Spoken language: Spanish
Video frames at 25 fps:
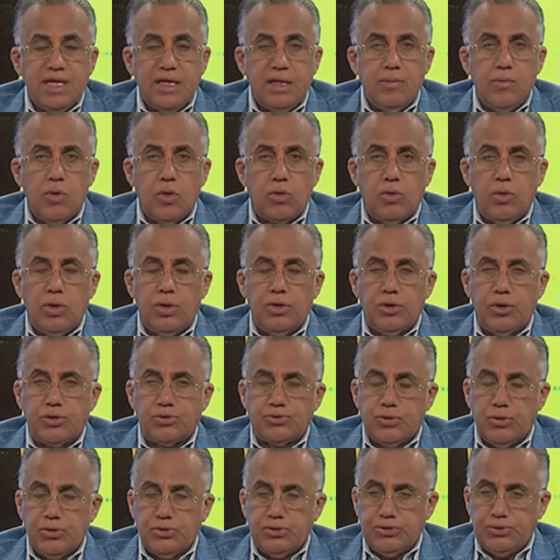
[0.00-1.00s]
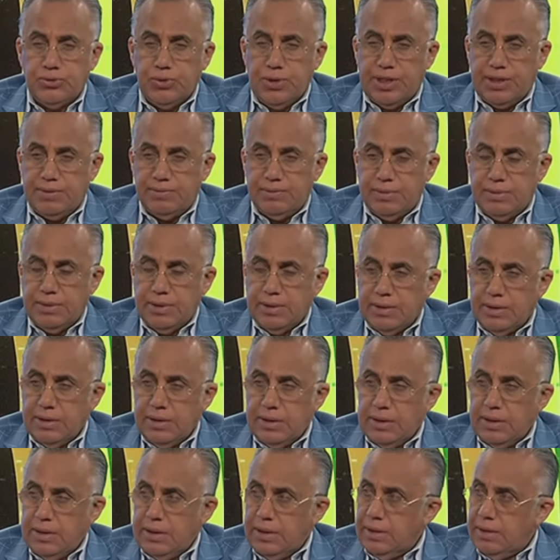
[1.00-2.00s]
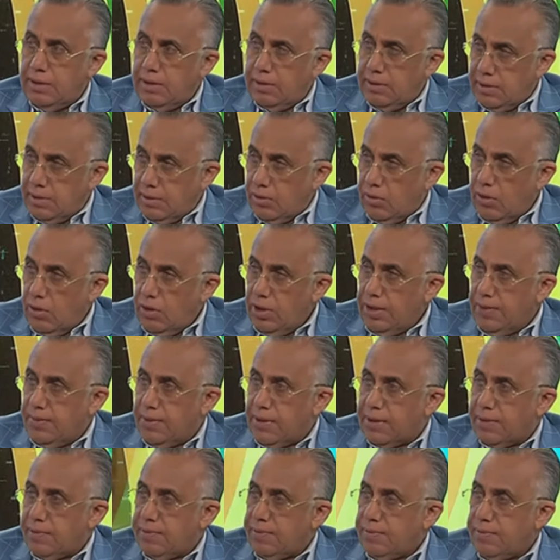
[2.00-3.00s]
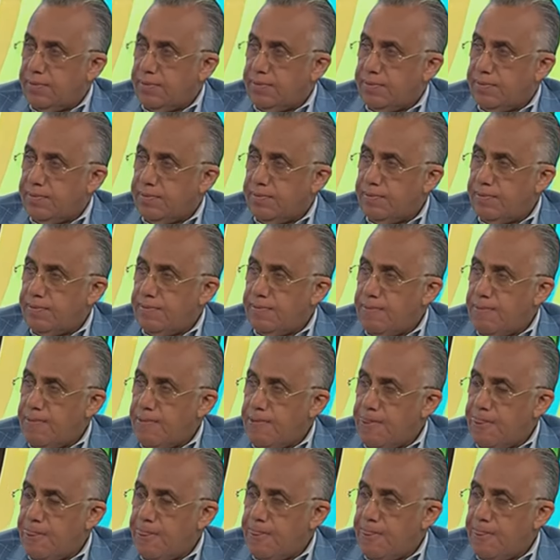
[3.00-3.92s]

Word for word: Seguimos con el doctor Junen. Oliver. Bueno, ahí yo tengo